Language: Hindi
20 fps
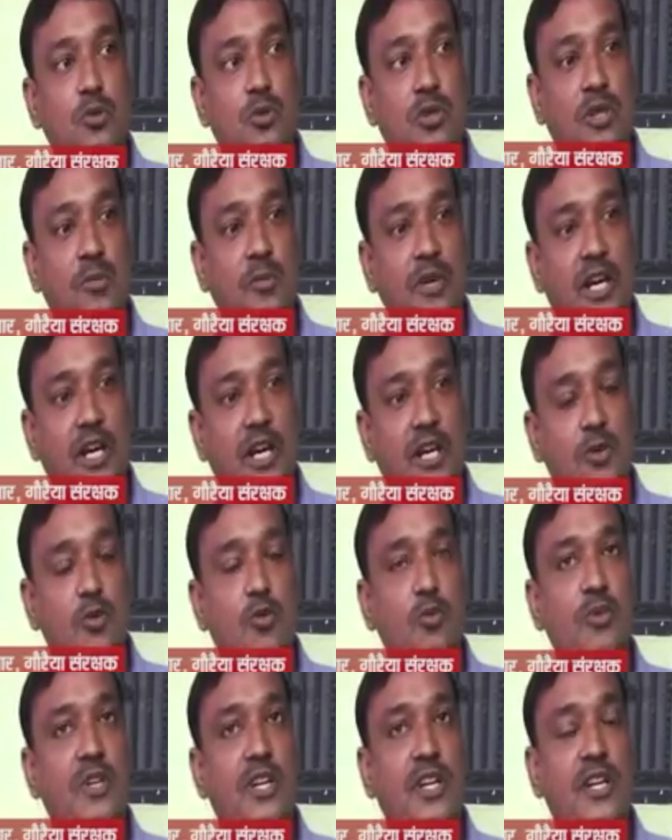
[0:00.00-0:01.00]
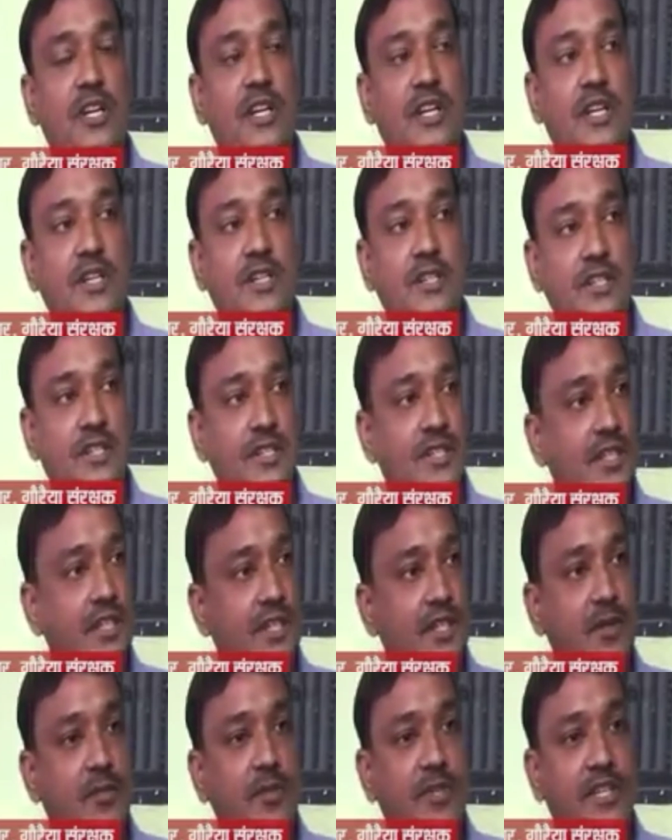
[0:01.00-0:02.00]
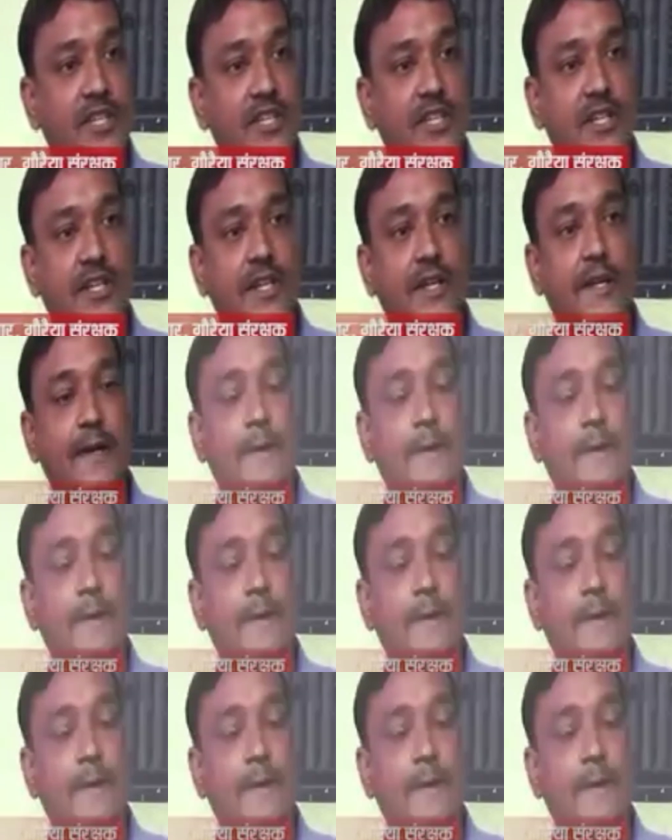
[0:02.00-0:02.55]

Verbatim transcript: हालांकि गौरैया सिर्फ गर्मियों में अंडे देती